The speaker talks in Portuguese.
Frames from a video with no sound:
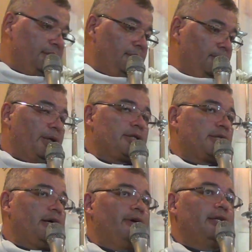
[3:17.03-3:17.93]
porque
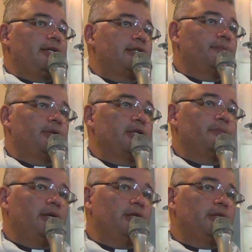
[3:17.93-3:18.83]
estava ali
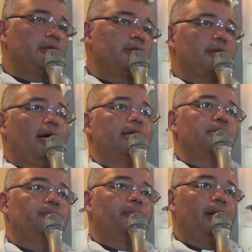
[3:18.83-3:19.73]
simplesmente estar
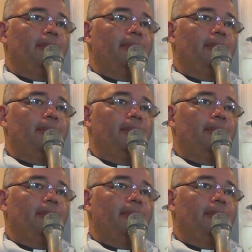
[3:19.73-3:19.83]
de pé,